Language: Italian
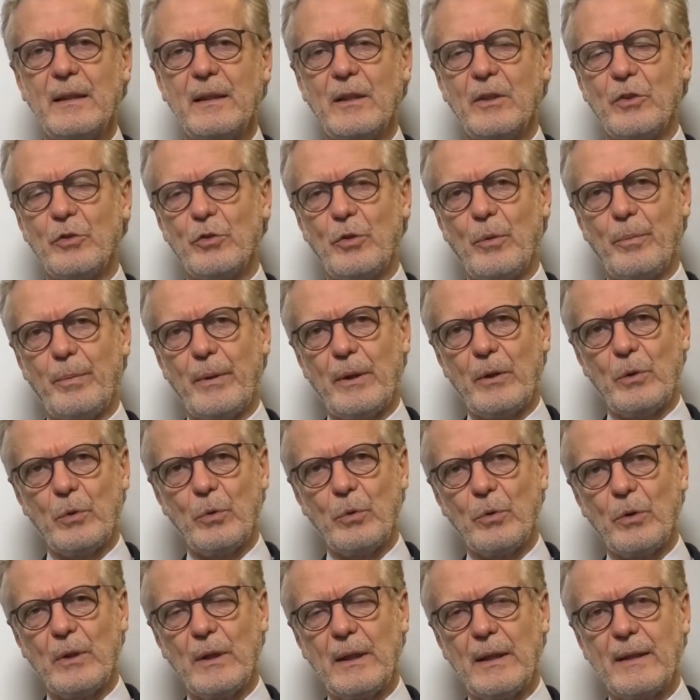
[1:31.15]

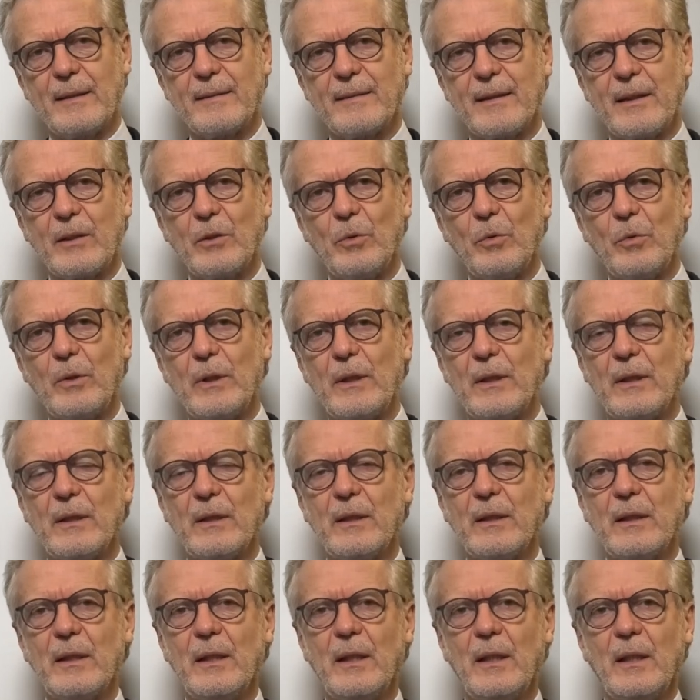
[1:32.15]
soprattutto negli Stati
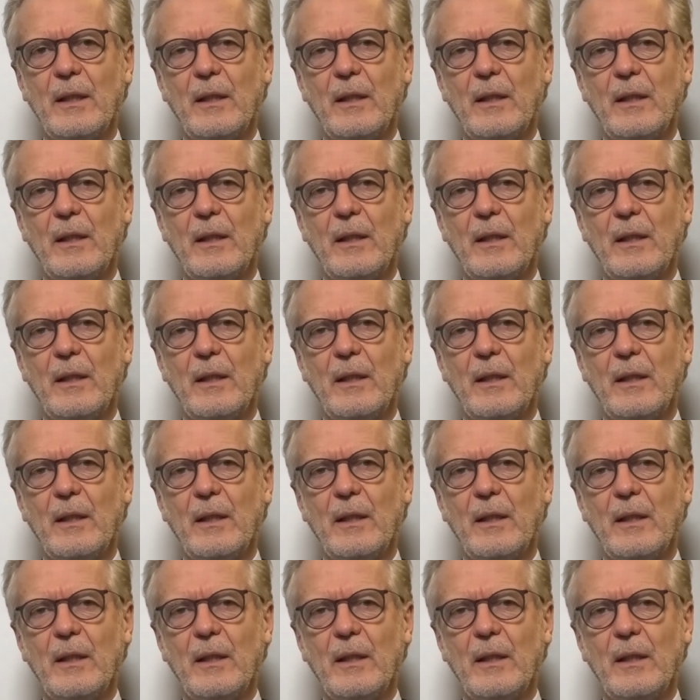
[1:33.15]
Uniti,